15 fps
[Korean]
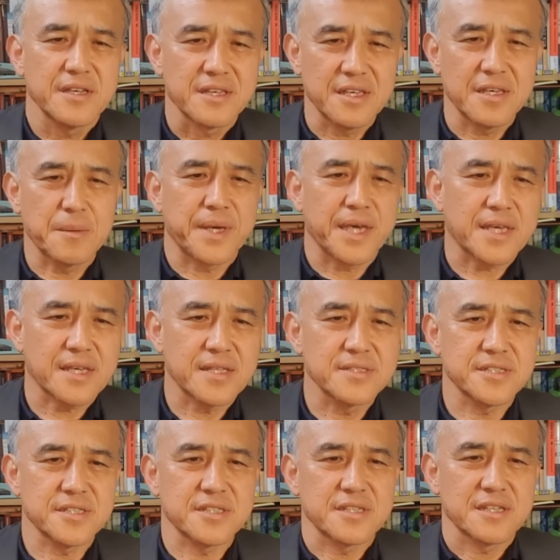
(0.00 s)
이
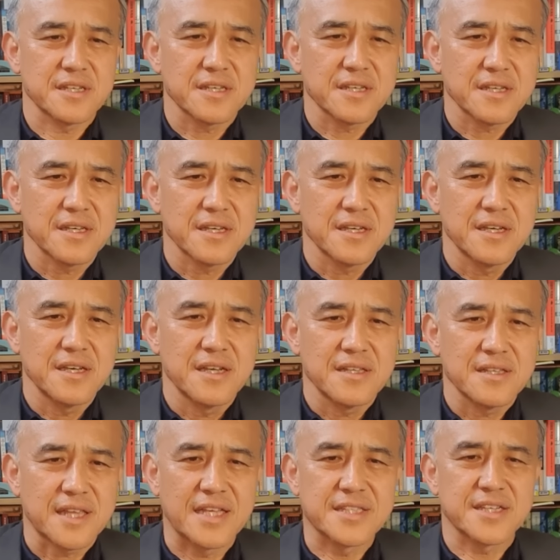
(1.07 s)
맥킨지
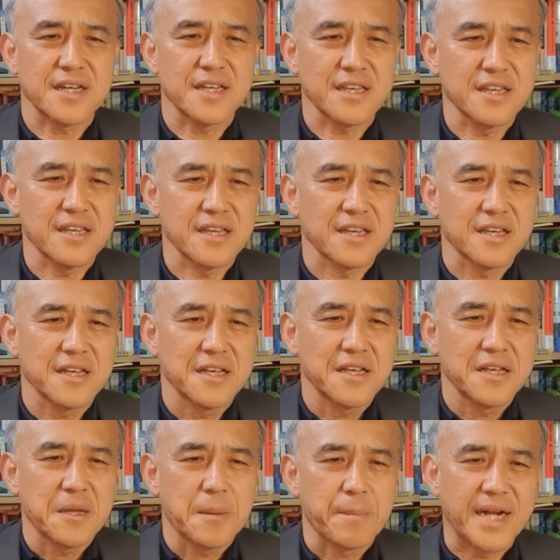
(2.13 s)
대장이
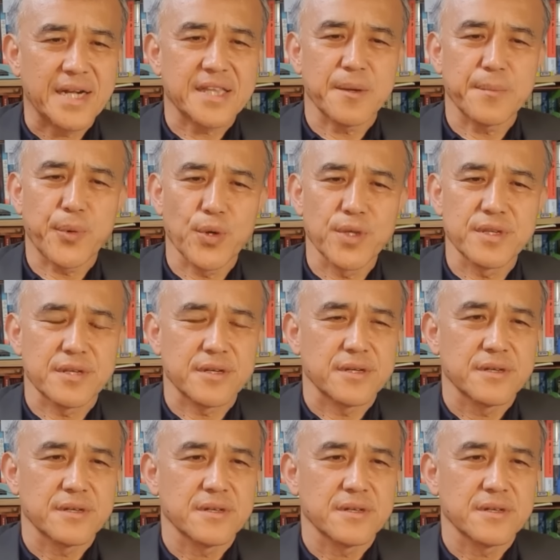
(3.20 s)
멜팅 포인트,